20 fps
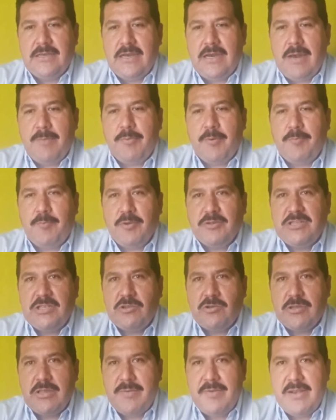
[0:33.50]
a
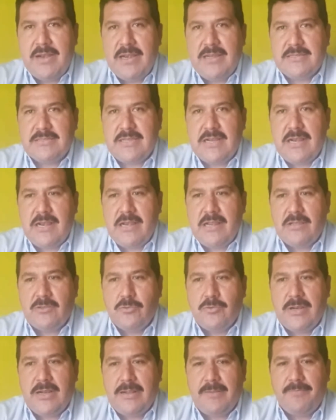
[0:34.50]
propósito de viralizar la
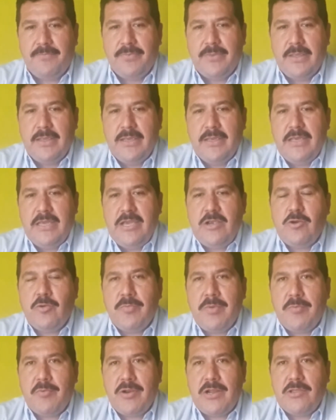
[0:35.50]
lectura, y
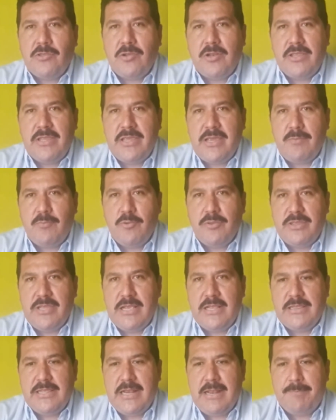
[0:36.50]
conmemorando el Día
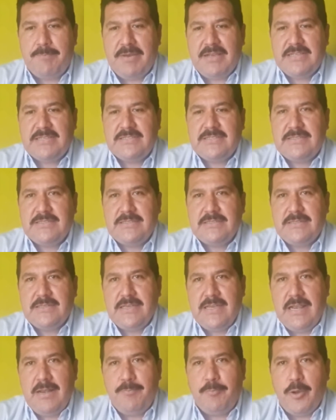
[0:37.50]
Mundial de la Paz,
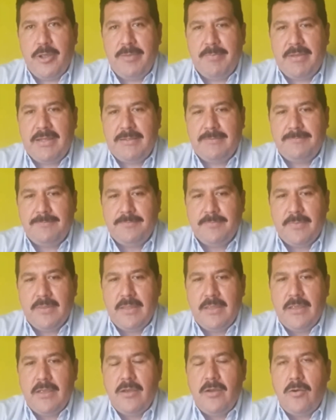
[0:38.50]
el poema
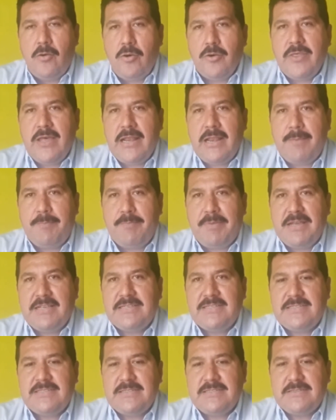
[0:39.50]
Oda a la Paz,
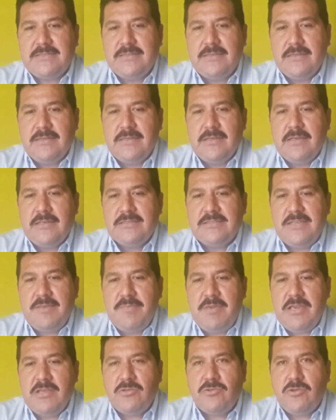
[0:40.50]

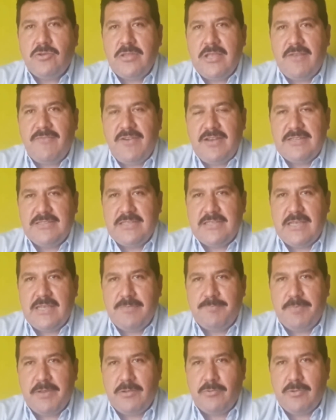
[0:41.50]
cimiento de la
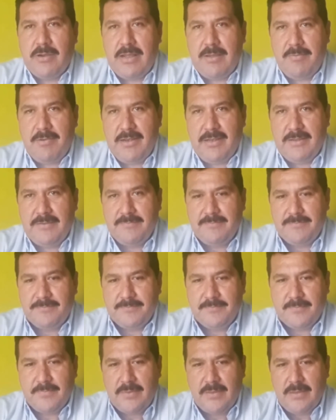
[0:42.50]
felicidad perdurable,
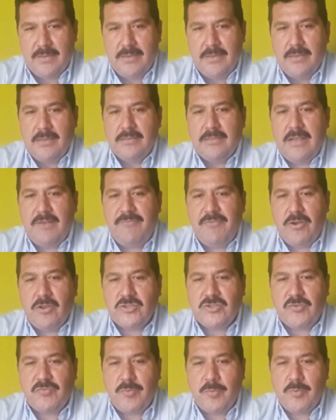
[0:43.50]
del
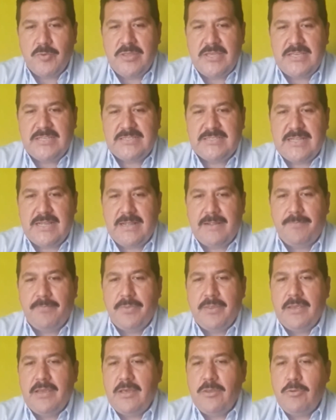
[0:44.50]
filósofo budista,
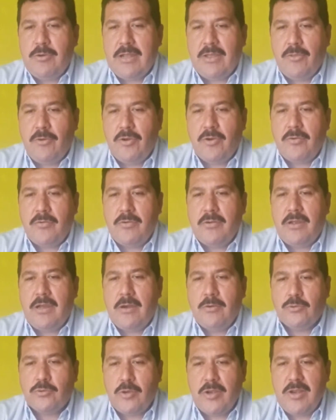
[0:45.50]
educador,
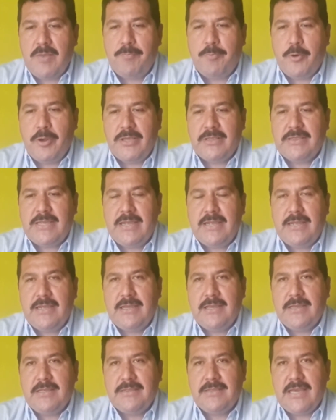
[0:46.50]
autor y poeta
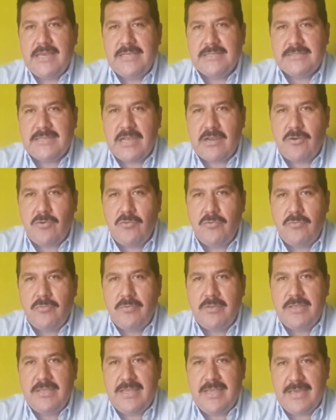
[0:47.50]
Daisaku
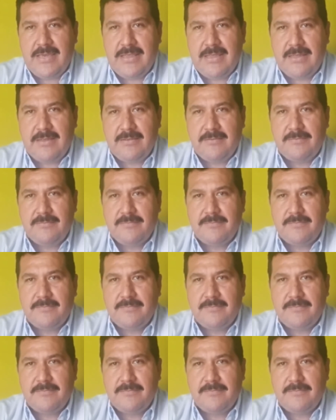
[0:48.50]
Ikeda.